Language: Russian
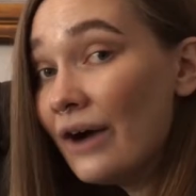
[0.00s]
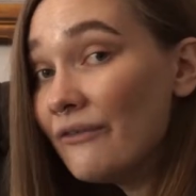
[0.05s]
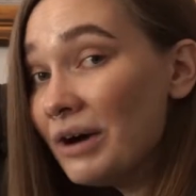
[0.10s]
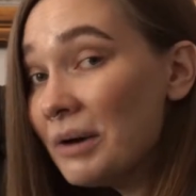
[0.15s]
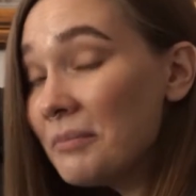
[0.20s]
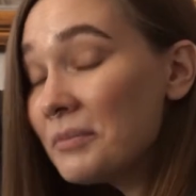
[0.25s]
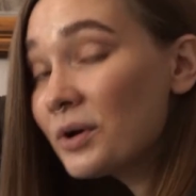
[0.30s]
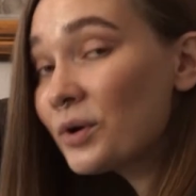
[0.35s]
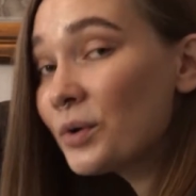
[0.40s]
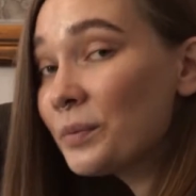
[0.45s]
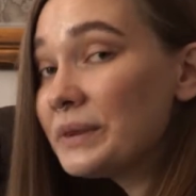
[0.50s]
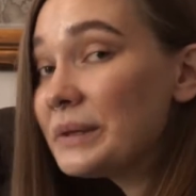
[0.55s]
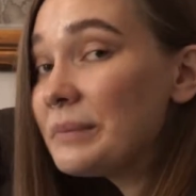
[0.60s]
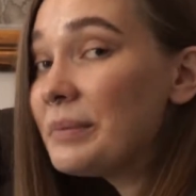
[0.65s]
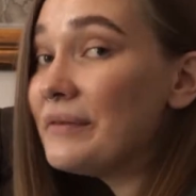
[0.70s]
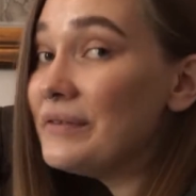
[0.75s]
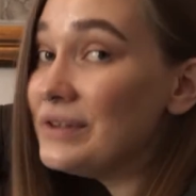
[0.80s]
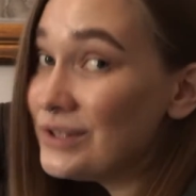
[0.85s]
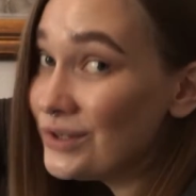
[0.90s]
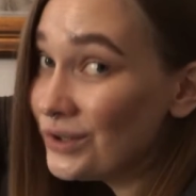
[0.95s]
Вам крупно
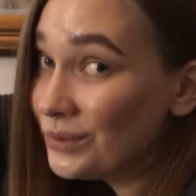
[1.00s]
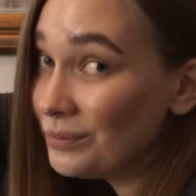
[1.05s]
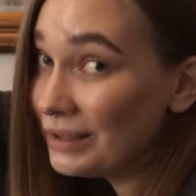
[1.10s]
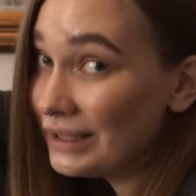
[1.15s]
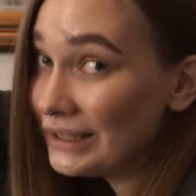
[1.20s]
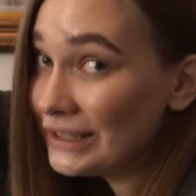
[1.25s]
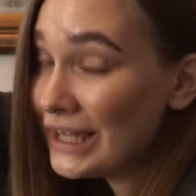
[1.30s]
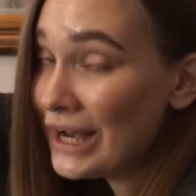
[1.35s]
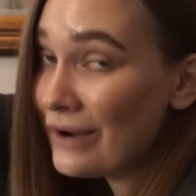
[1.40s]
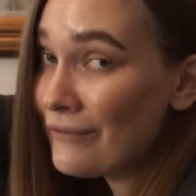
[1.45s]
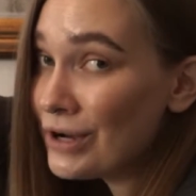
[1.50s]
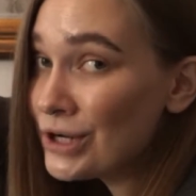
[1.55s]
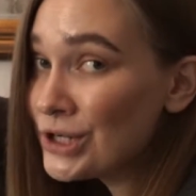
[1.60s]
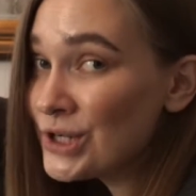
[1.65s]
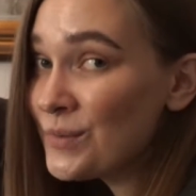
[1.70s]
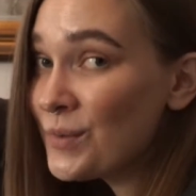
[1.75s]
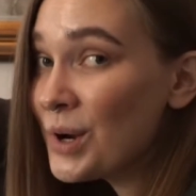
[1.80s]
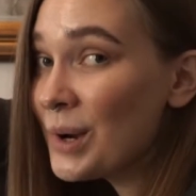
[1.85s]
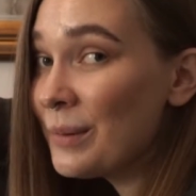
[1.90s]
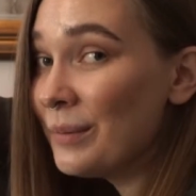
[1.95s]
повезет благодаря
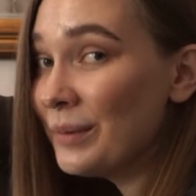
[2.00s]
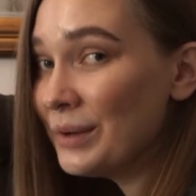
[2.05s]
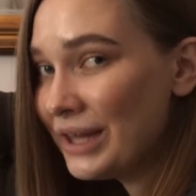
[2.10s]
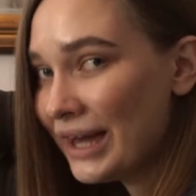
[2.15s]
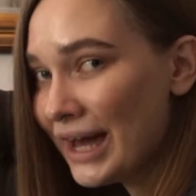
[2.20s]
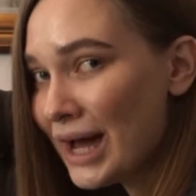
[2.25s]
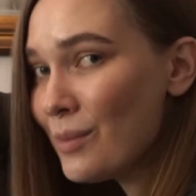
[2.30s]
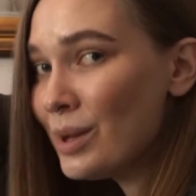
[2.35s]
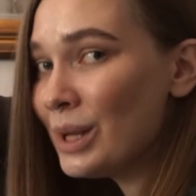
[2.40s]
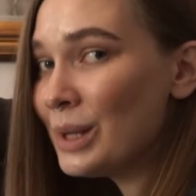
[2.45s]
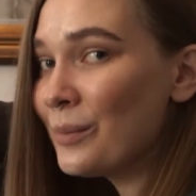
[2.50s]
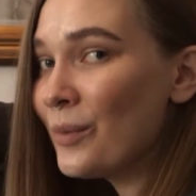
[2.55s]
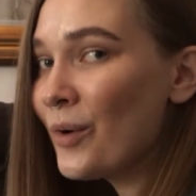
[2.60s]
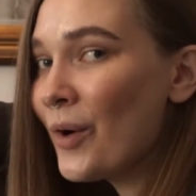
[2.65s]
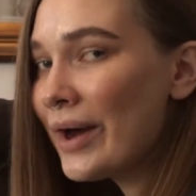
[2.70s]
вашему коммуникабельному